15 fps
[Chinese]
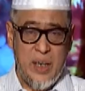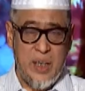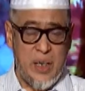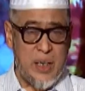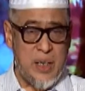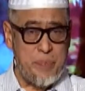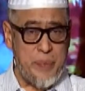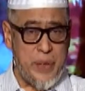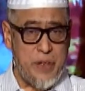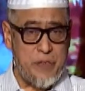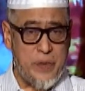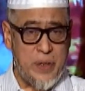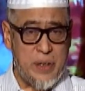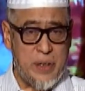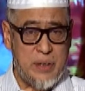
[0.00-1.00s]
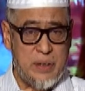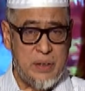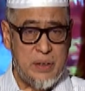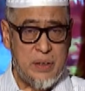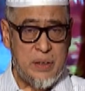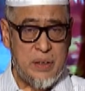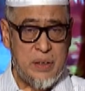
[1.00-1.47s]
一个蜜蜂，
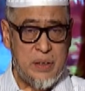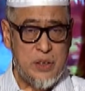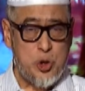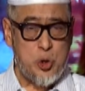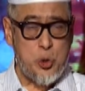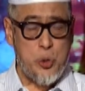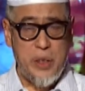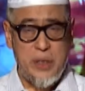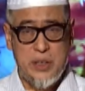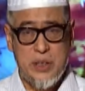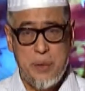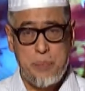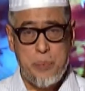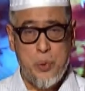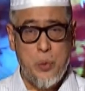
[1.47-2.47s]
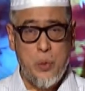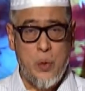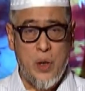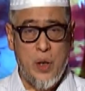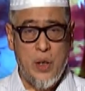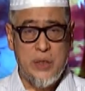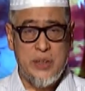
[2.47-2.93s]
全身不
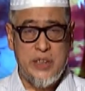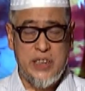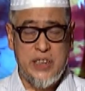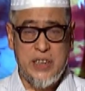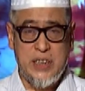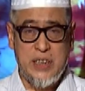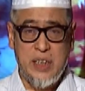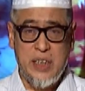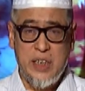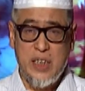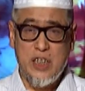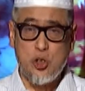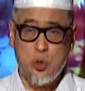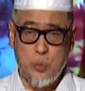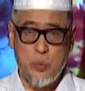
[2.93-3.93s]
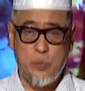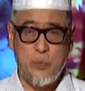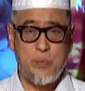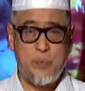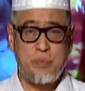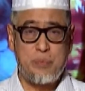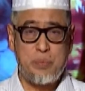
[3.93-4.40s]
过几厘重。
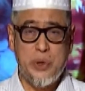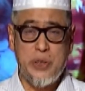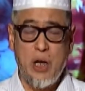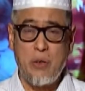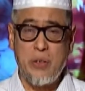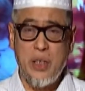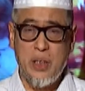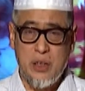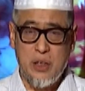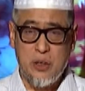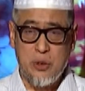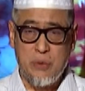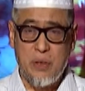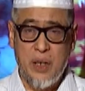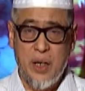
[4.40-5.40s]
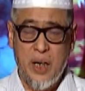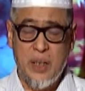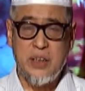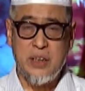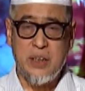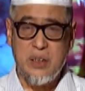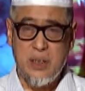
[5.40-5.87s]
不到一克重啊，
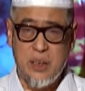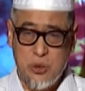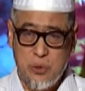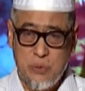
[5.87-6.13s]
几克